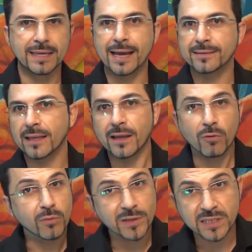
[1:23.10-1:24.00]
e aí tem
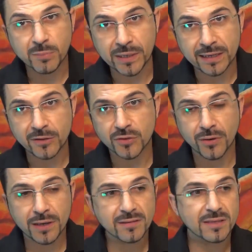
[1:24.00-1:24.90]
algumas
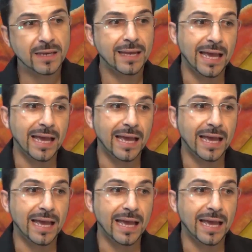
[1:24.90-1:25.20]
implicações,